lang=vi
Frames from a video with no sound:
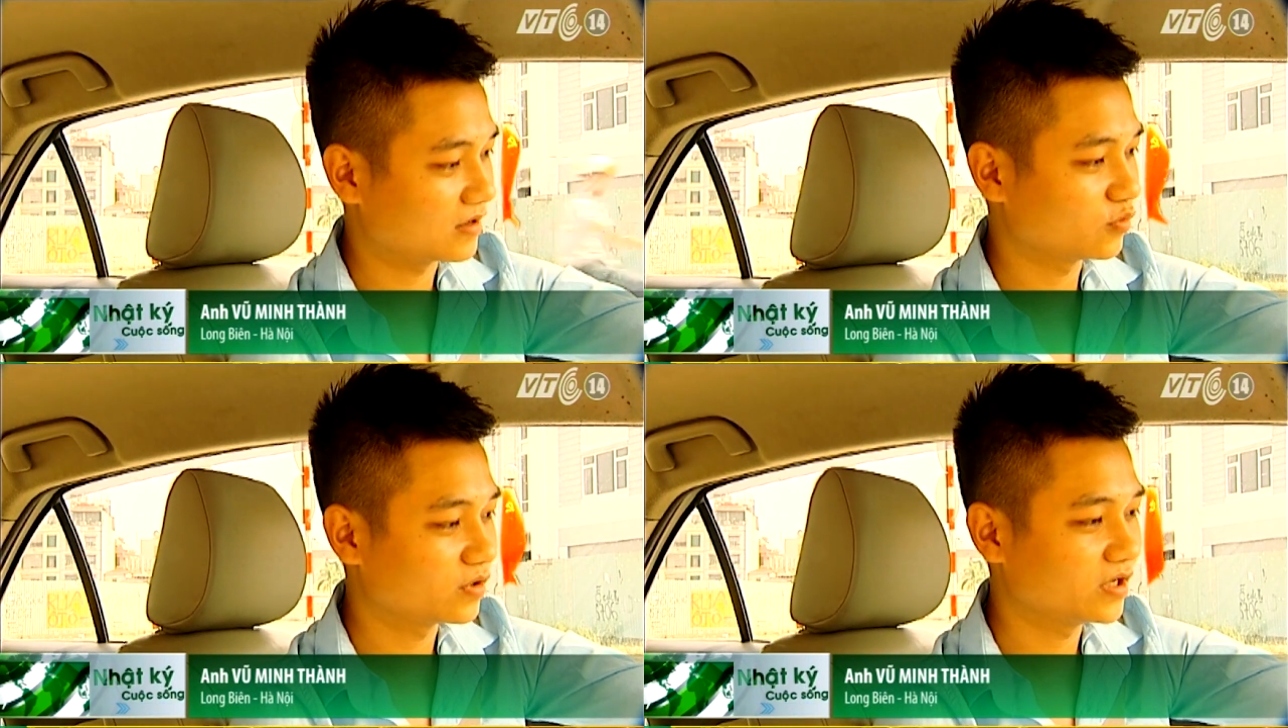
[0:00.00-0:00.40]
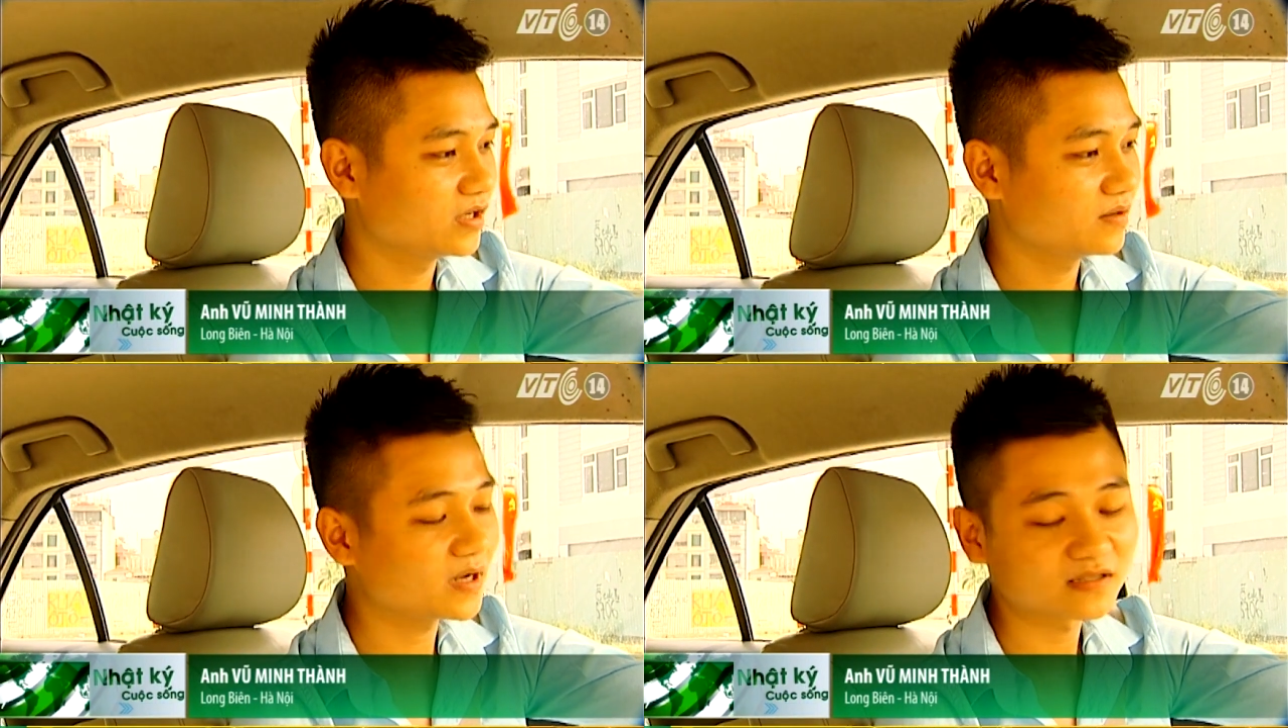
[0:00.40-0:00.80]
túi khí
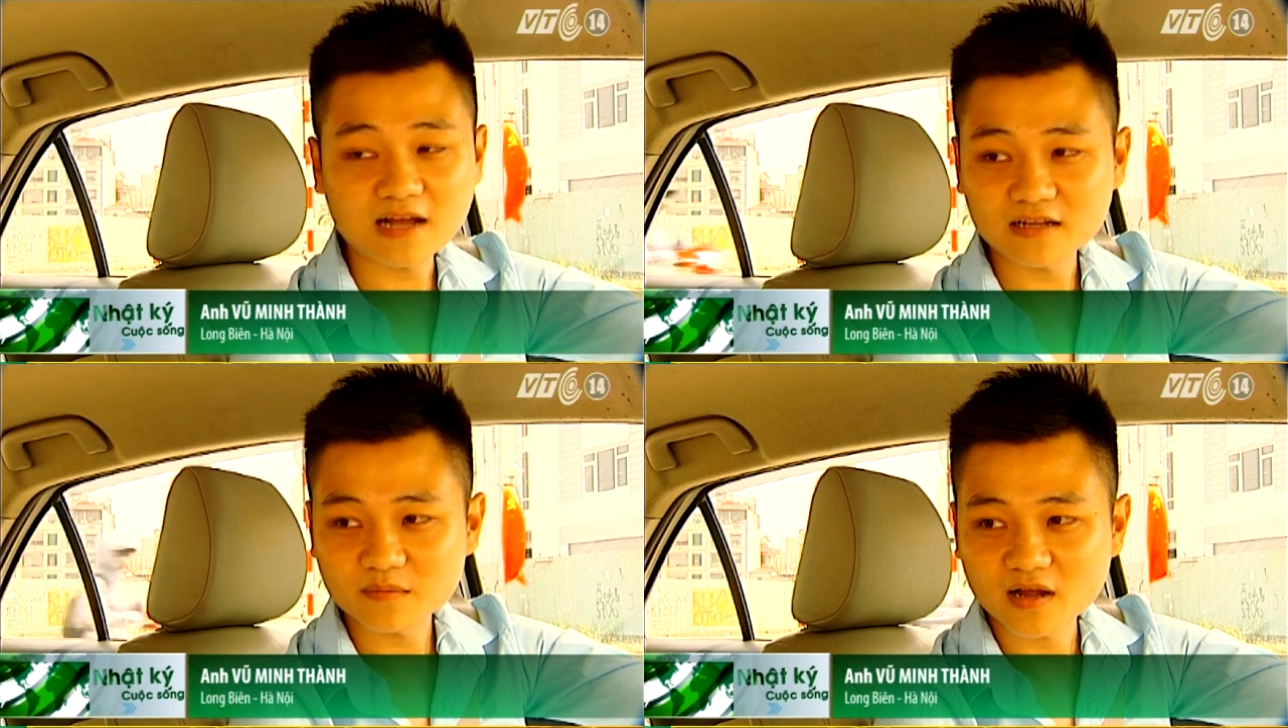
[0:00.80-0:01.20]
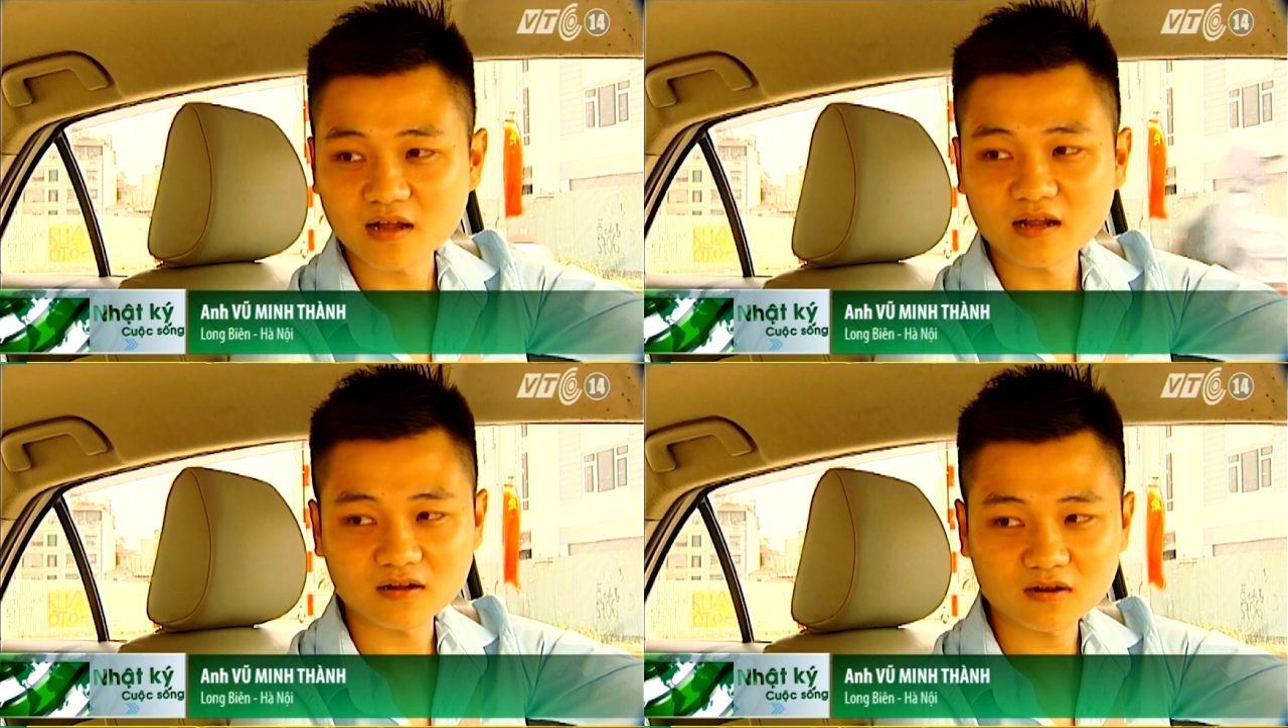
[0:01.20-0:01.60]
bật ra nhưng mà
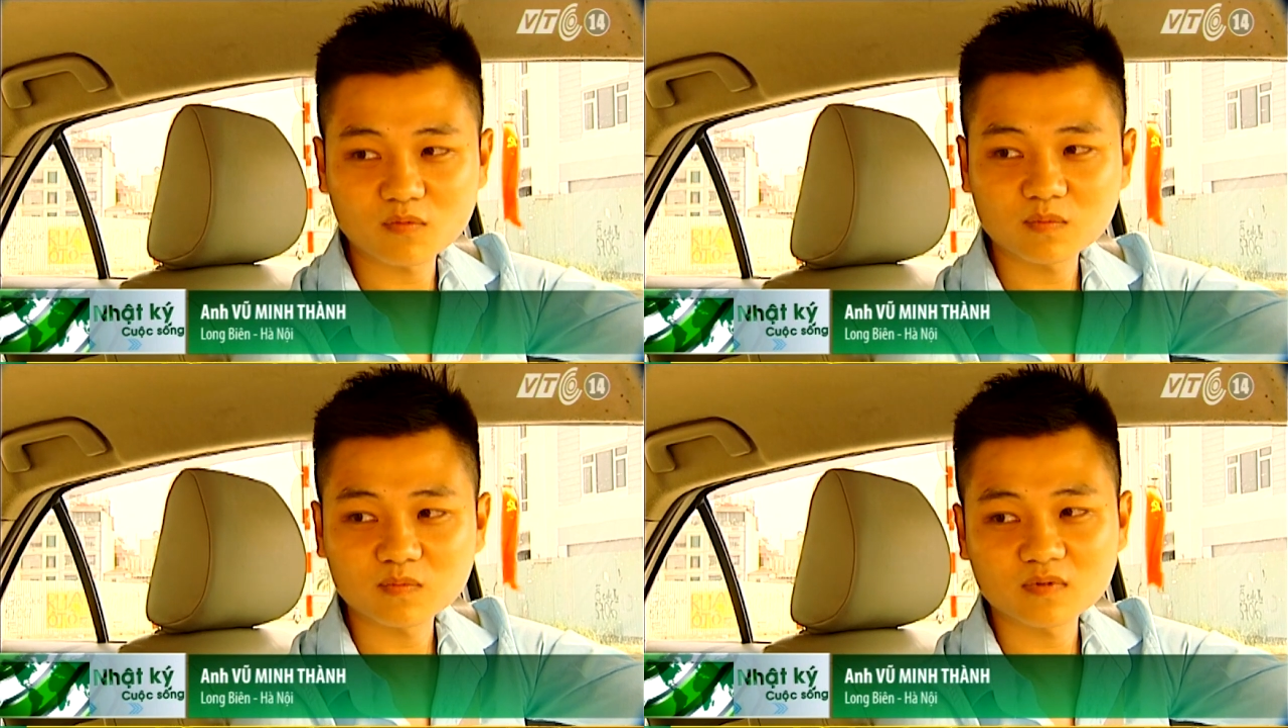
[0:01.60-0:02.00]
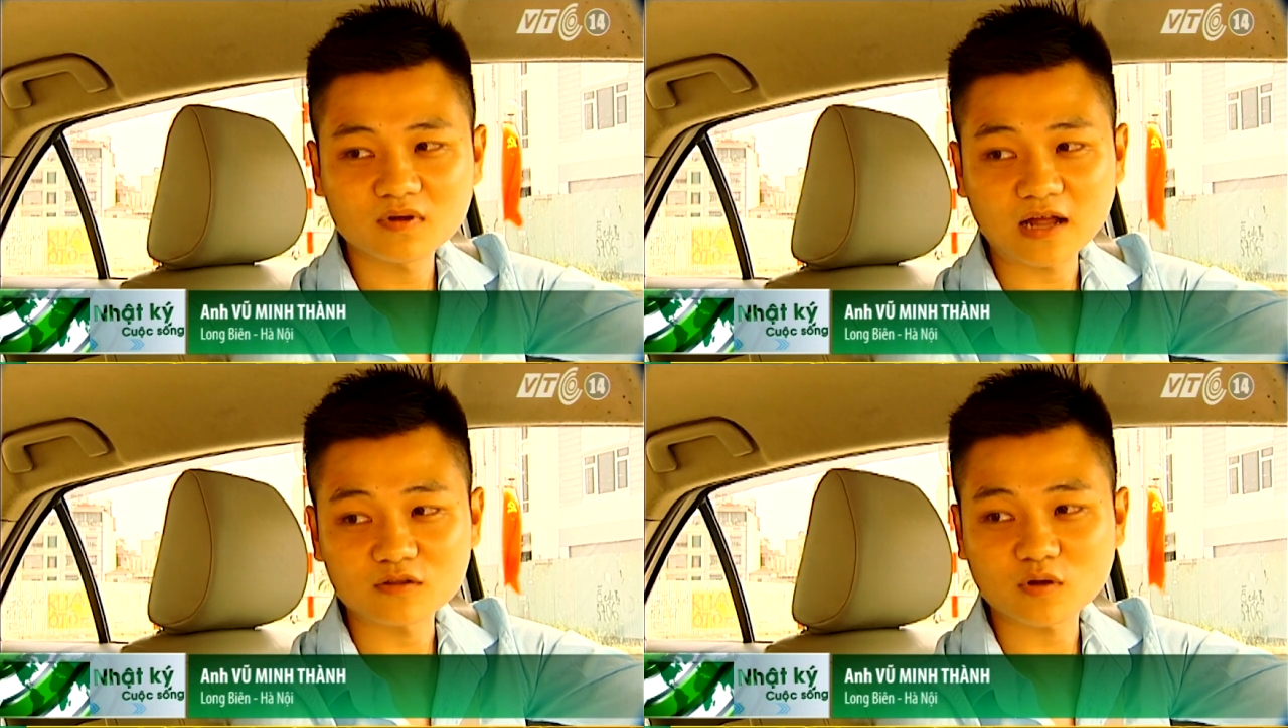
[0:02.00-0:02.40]
không
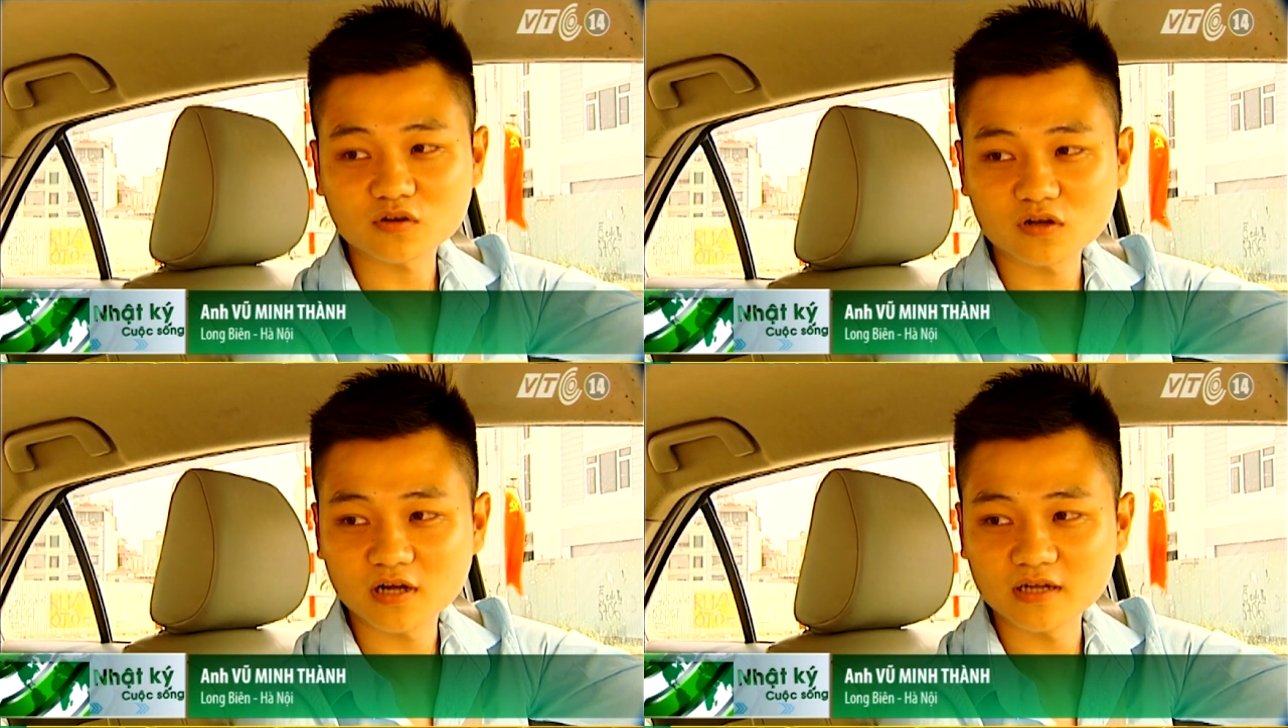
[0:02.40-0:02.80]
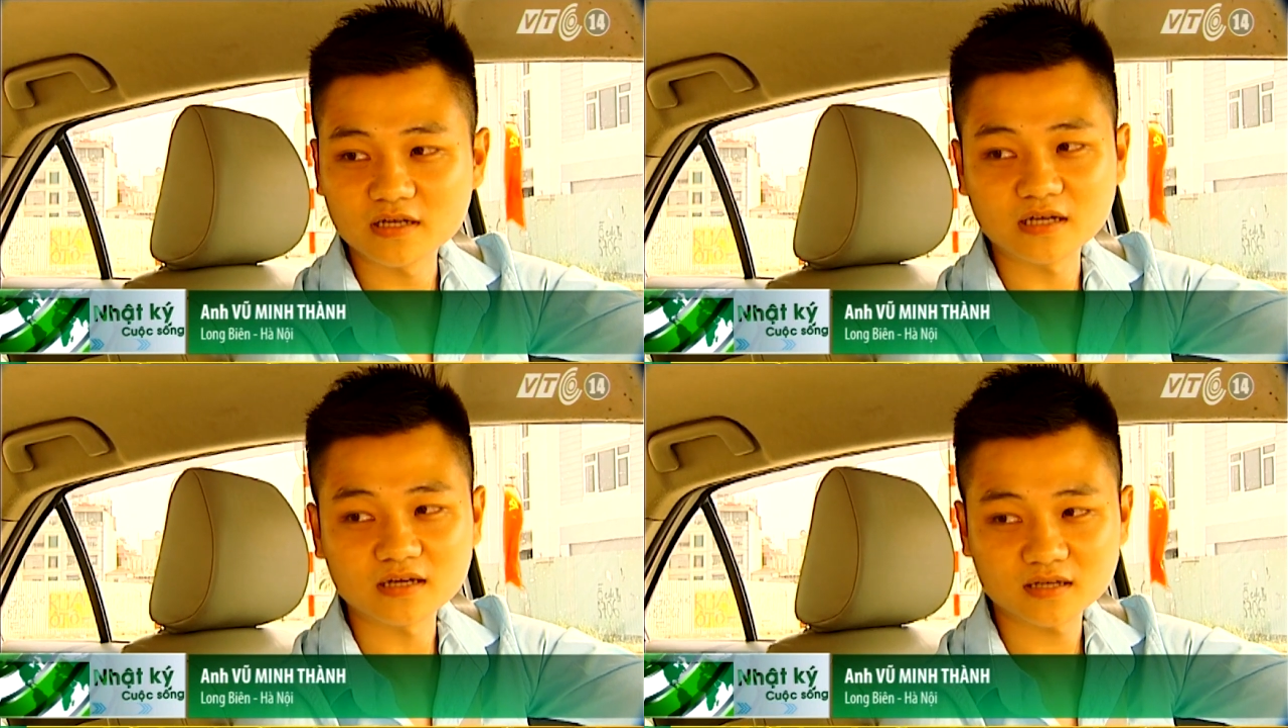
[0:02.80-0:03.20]
an toàn cho người
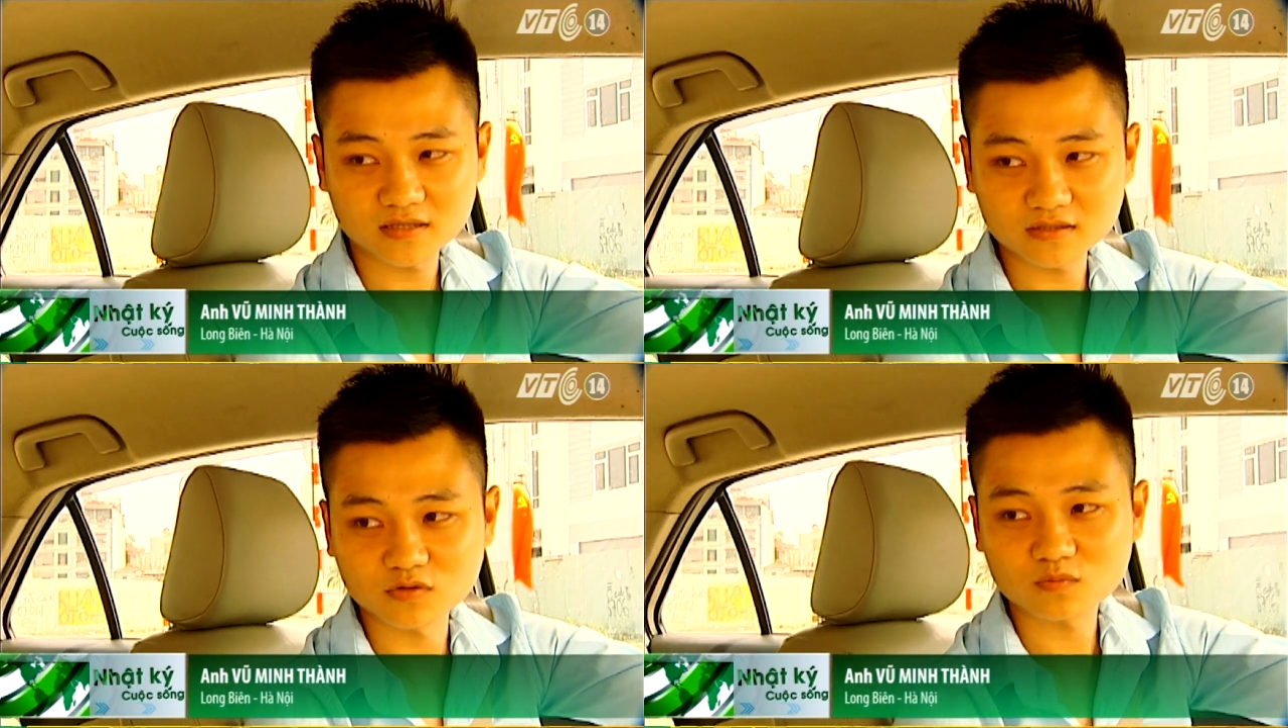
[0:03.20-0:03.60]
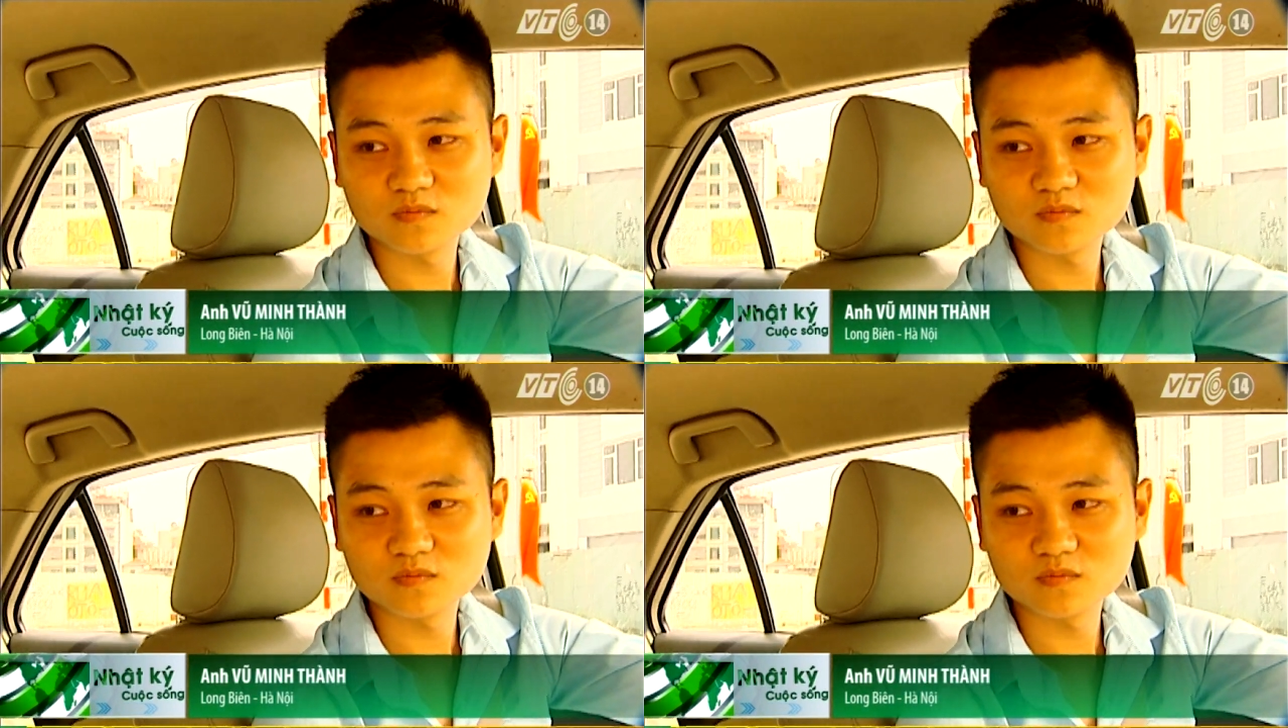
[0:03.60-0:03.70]
sử dụng.